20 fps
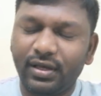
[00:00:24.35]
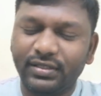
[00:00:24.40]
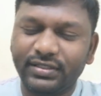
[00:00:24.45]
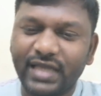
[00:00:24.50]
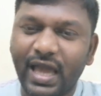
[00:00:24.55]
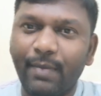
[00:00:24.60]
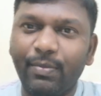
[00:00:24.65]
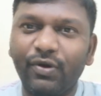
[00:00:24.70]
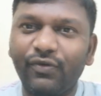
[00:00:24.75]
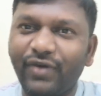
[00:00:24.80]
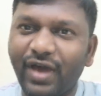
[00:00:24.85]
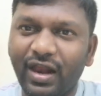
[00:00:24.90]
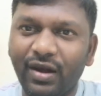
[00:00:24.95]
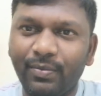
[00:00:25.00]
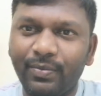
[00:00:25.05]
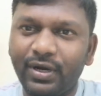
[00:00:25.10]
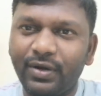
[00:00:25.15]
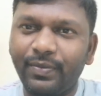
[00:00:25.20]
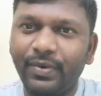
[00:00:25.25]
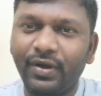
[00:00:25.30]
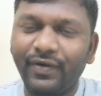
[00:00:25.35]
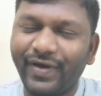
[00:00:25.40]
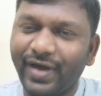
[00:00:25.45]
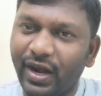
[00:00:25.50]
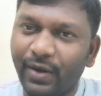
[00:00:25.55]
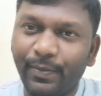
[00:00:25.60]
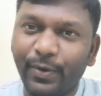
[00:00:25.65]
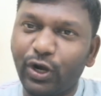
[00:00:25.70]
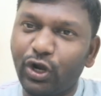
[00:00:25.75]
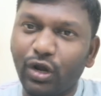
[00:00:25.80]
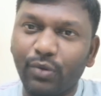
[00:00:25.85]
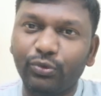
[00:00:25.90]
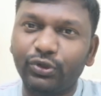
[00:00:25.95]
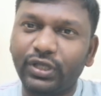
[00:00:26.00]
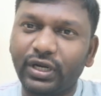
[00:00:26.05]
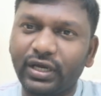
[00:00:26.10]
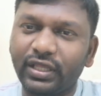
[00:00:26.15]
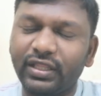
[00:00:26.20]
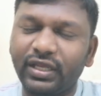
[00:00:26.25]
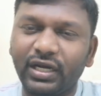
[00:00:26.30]
చేపలు వేలంపాట వేలంపాటలు
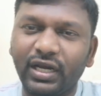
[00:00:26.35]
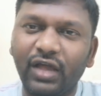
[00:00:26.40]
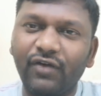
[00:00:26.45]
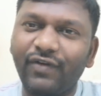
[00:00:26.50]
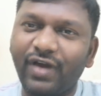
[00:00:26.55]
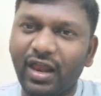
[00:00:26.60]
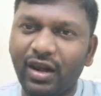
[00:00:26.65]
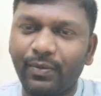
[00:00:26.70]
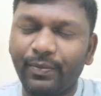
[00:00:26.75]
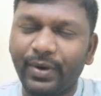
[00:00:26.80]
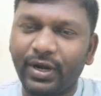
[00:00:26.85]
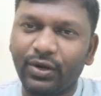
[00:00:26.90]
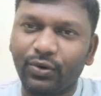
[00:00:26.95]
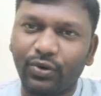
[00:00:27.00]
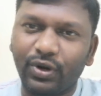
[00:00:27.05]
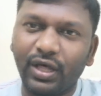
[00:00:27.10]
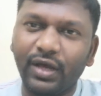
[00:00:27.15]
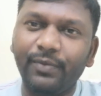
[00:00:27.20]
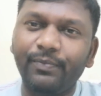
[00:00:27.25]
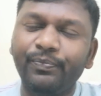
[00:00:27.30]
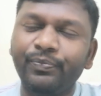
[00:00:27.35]
అమ్ముతారు కదండి వేలంపాట కూడా